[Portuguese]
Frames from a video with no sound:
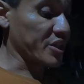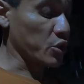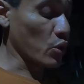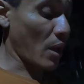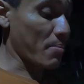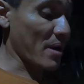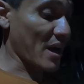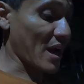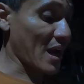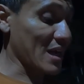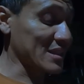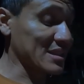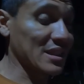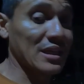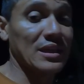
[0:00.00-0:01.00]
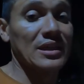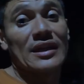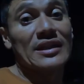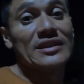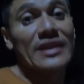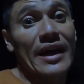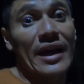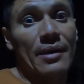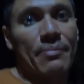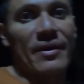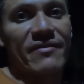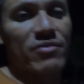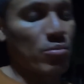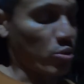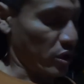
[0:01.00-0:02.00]
partiu lá pra casa e já era,
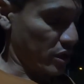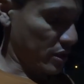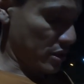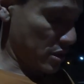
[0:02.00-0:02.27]
pai, vambora.